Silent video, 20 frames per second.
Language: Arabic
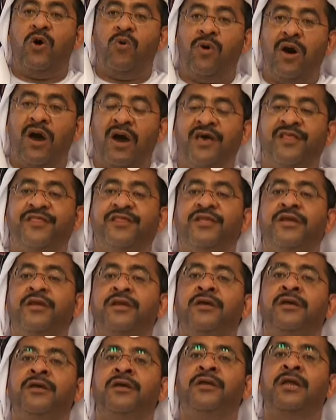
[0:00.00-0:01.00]

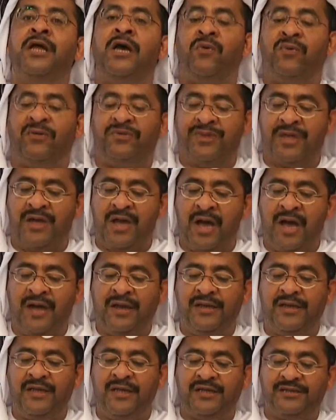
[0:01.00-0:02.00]
وأخذتني نحو الضياع
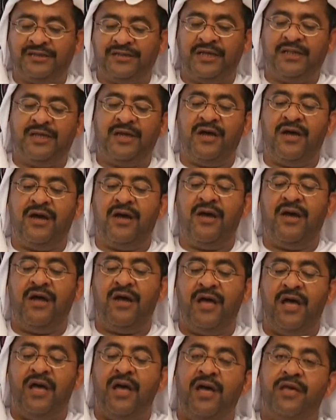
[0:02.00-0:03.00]
إلى الصدى
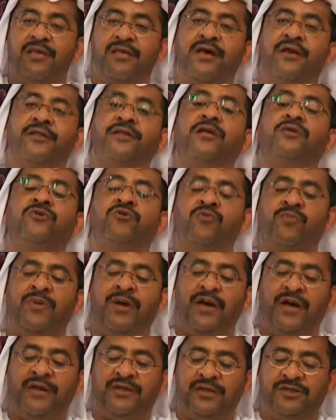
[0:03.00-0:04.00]
يرتد مع
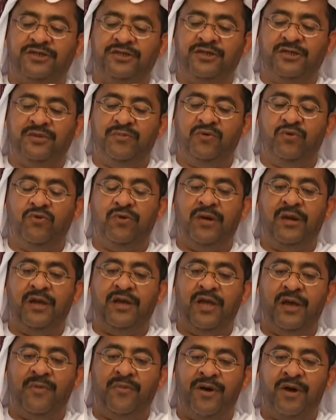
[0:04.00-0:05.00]
عطشي بكل
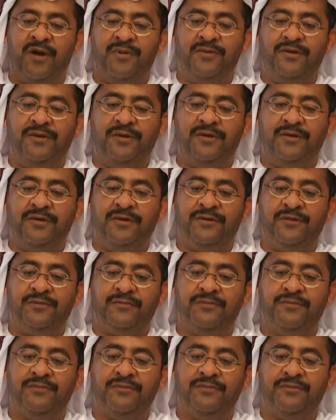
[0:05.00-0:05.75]
يبابي